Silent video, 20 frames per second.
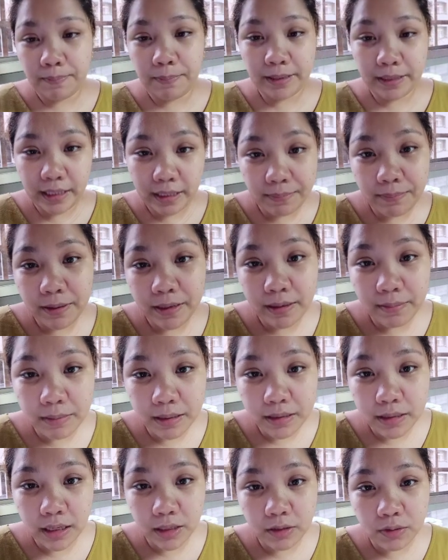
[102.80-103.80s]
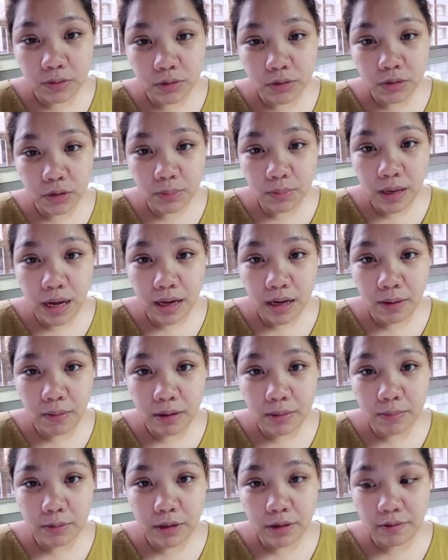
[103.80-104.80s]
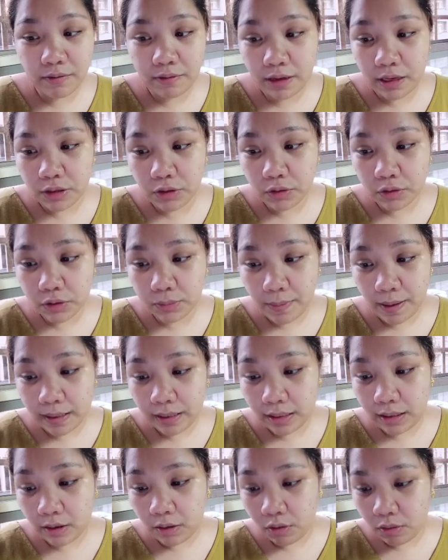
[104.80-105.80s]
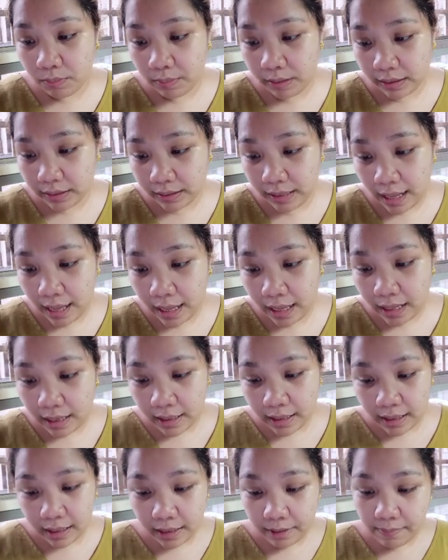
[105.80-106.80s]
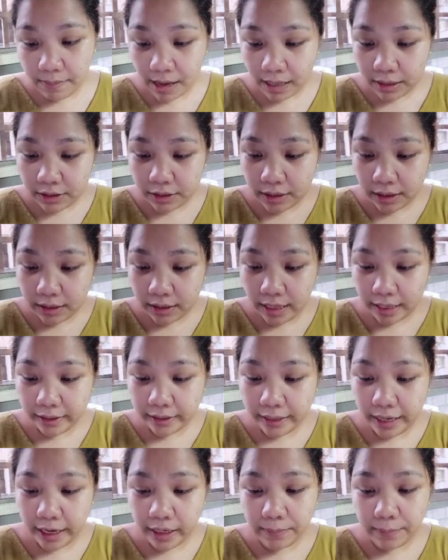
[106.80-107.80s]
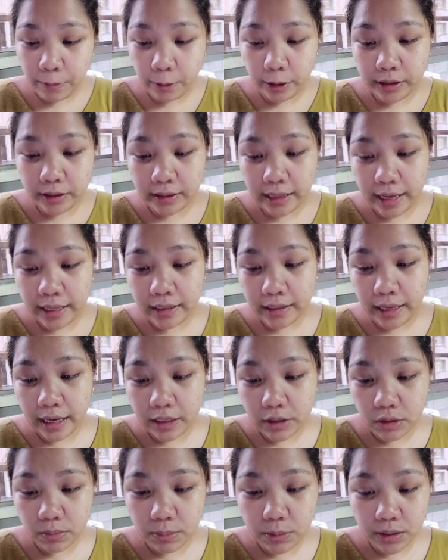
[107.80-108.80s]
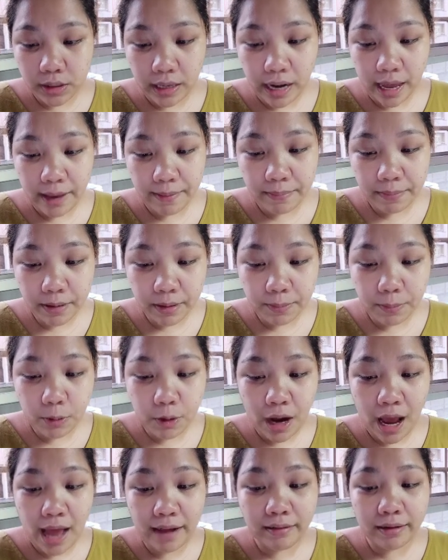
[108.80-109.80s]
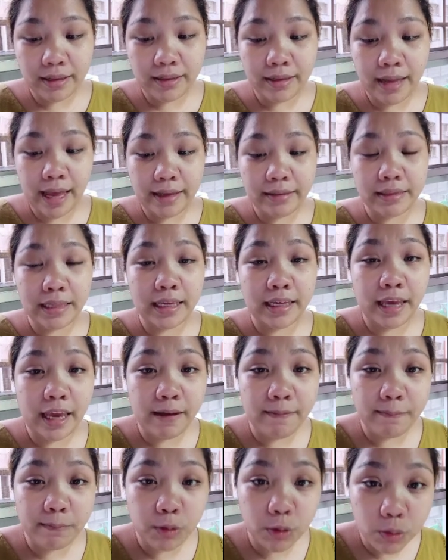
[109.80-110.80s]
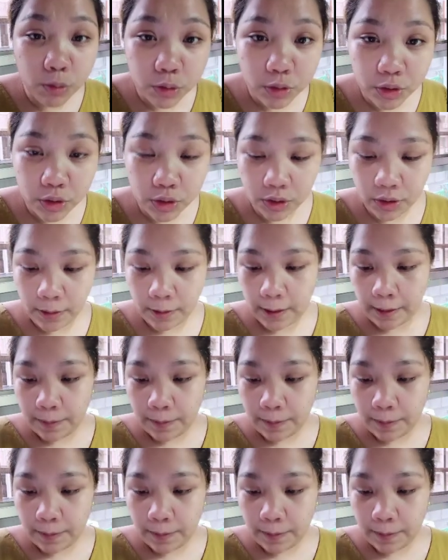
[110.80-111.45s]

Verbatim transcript: pati ba naman sa YouTube, gagawan mo ng fake news para lang kumita? Imagine, 98.9k subscriber, 490k views.